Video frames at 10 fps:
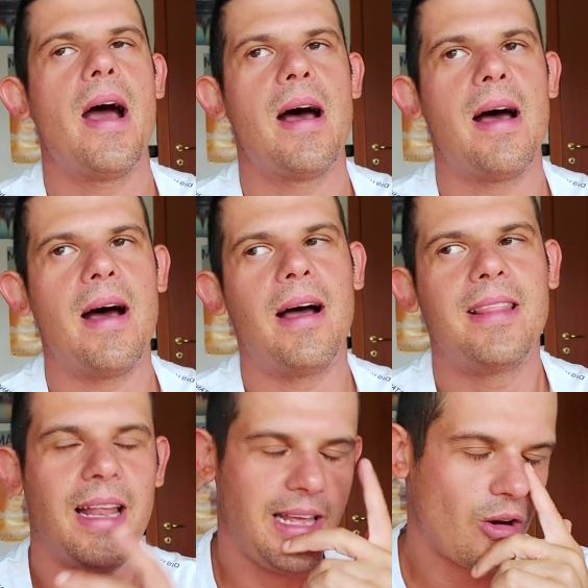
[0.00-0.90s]
uh,
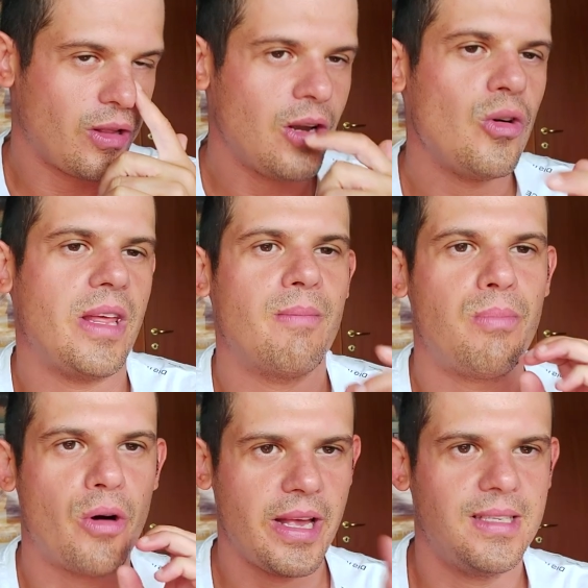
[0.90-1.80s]
degli eroi
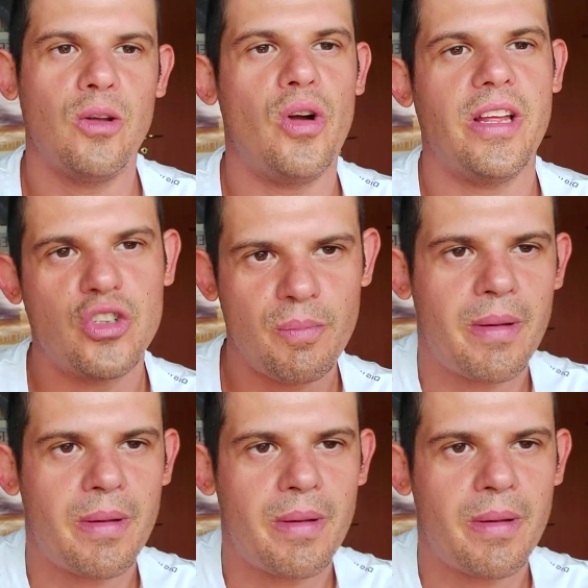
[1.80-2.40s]
dell'Olimpo e se lo legge